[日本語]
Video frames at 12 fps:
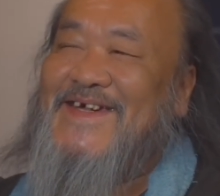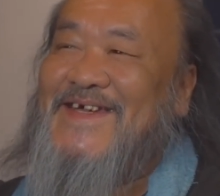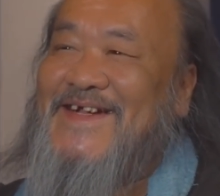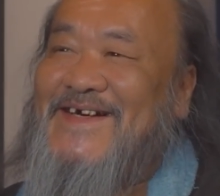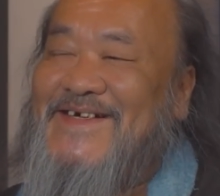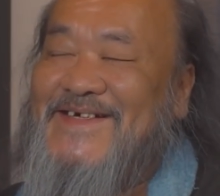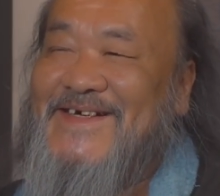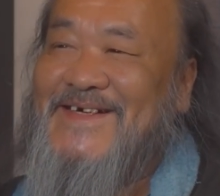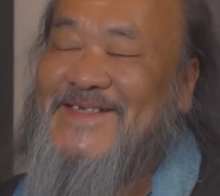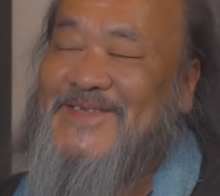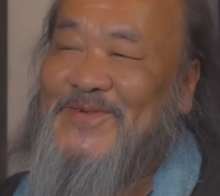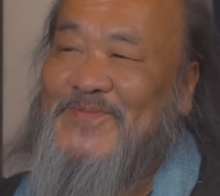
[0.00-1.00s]
なん
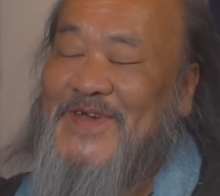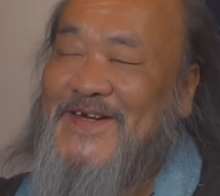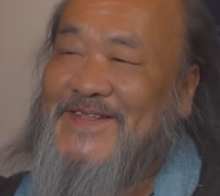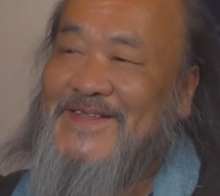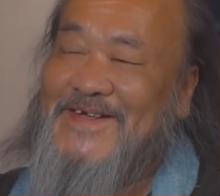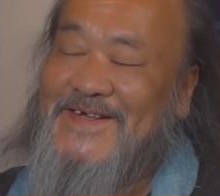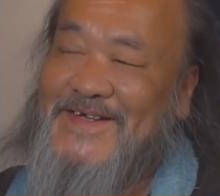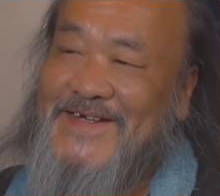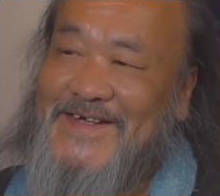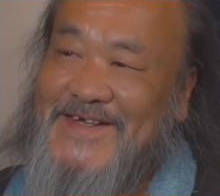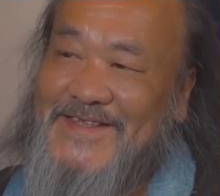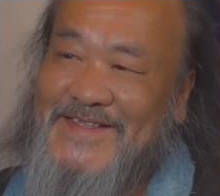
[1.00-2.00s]
か染め
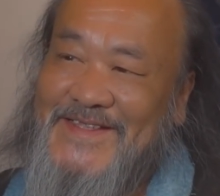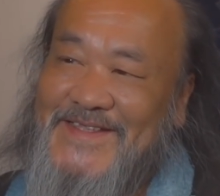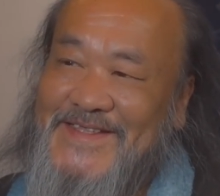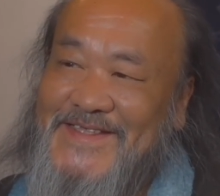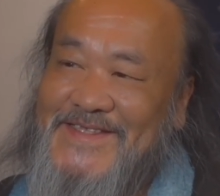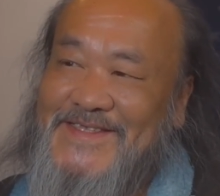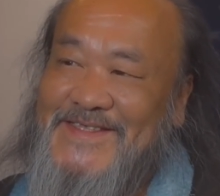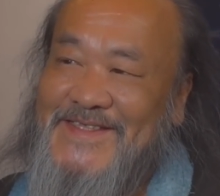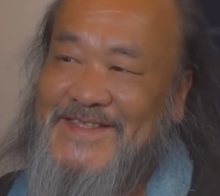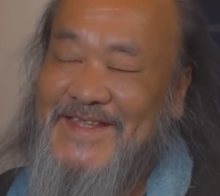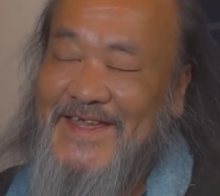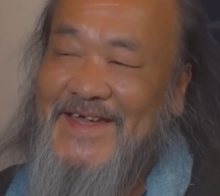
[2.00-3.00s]
方
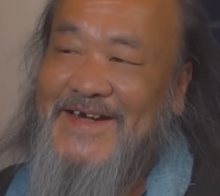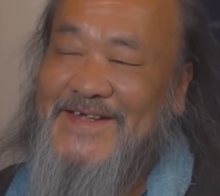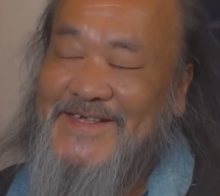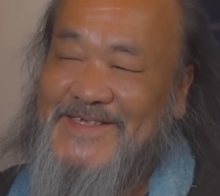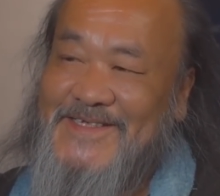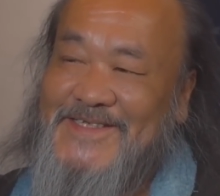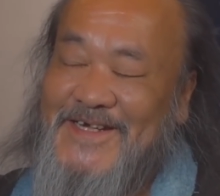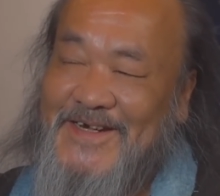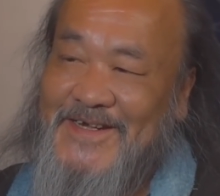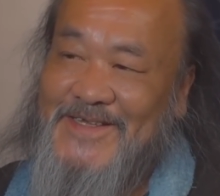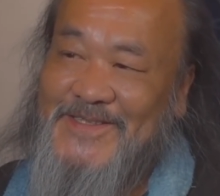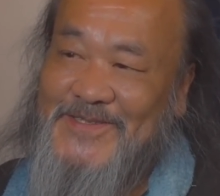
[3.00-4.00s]
ね怪しい茶会